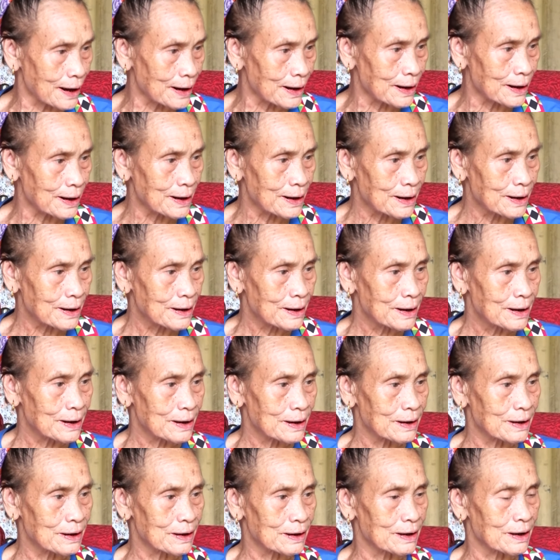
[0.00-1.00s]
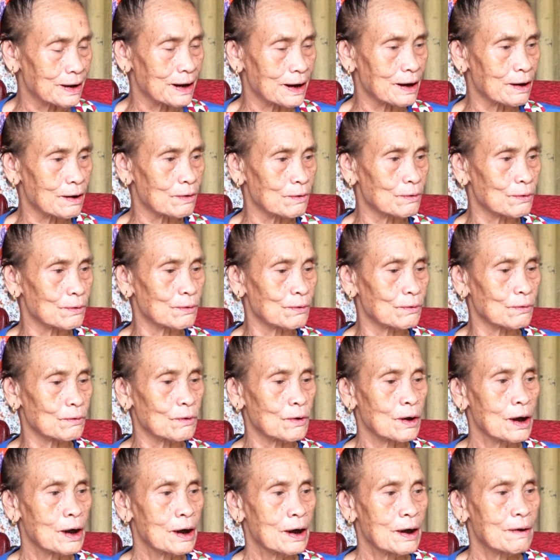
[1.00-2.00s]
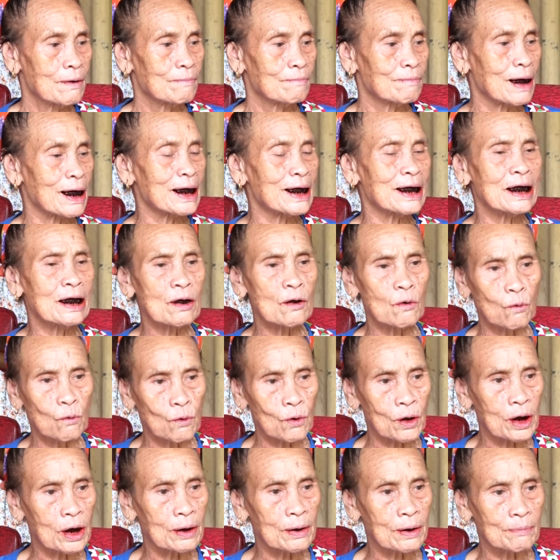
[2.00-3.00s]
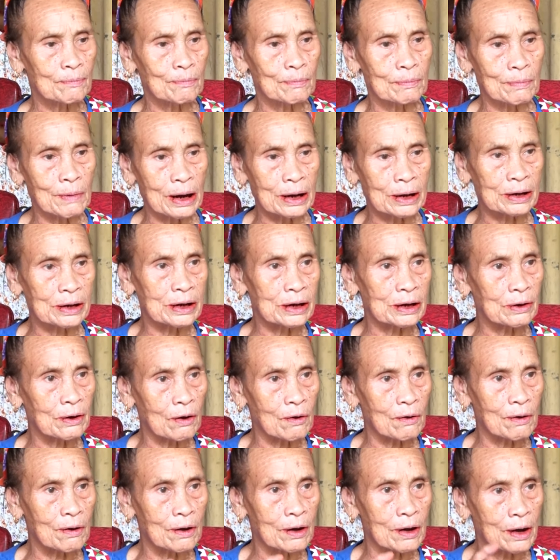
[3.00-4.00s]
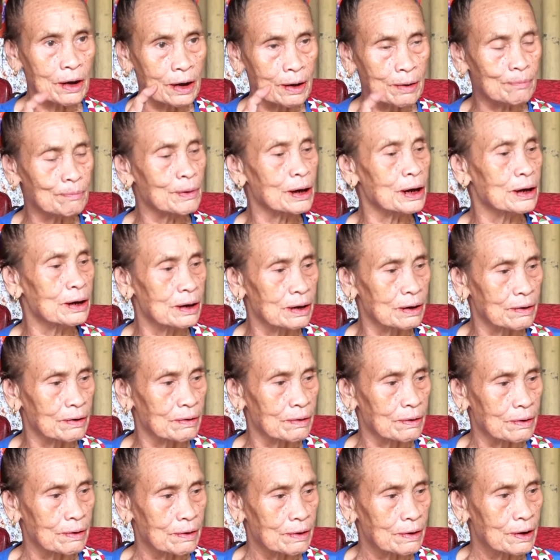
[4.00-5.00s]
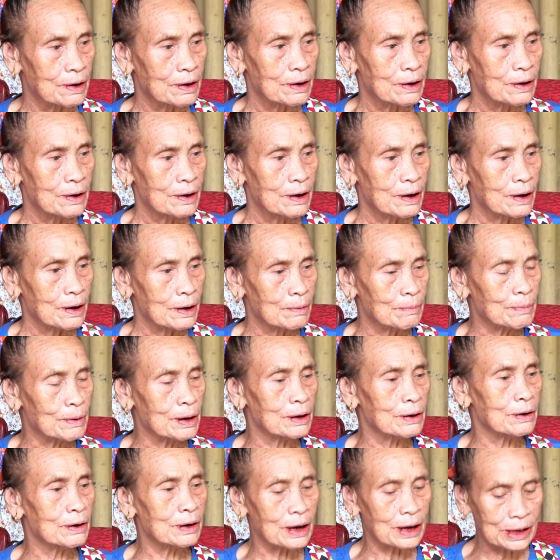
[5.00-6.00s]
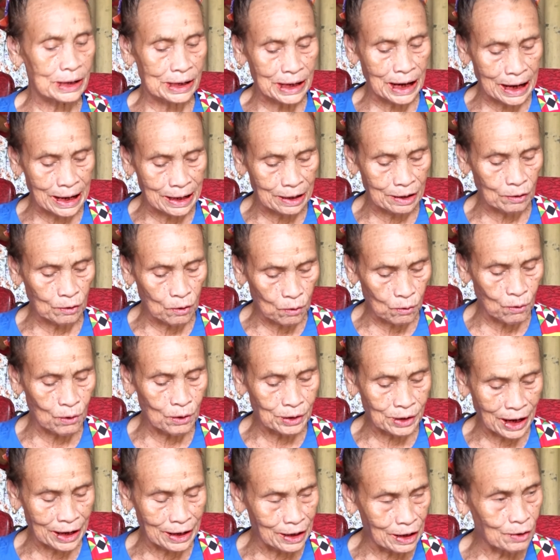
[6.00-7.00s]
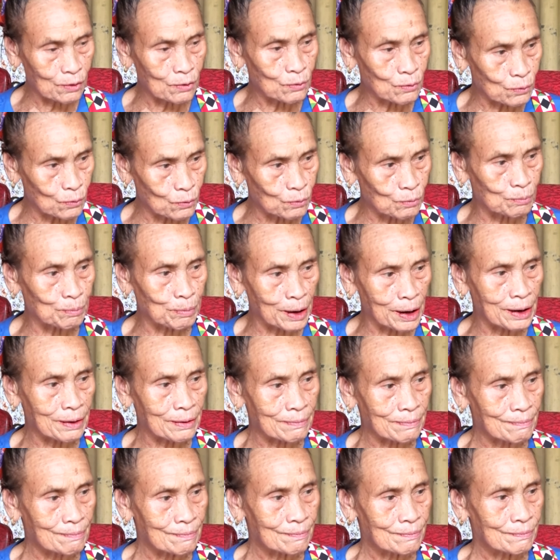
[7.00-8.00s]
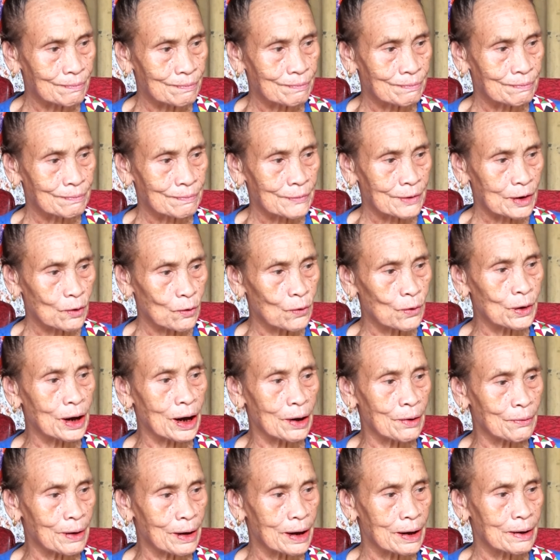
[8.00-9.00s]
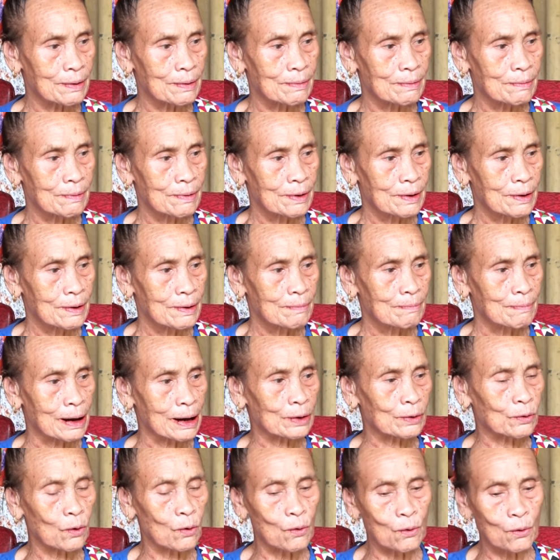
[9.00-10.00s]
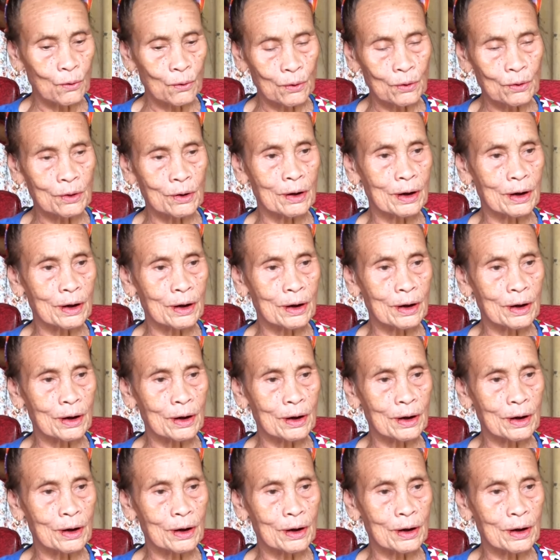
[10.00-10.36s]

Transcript: Bà thường xuyên đau khắp người, hoa mắt, chóng mặt. Khi được biết các cháu sinh viên tình nguyện đến thăm khám, bà đến đây và được các cháu tiếp đón nhiệt tình, dẫn đi thăm khám và đã nhận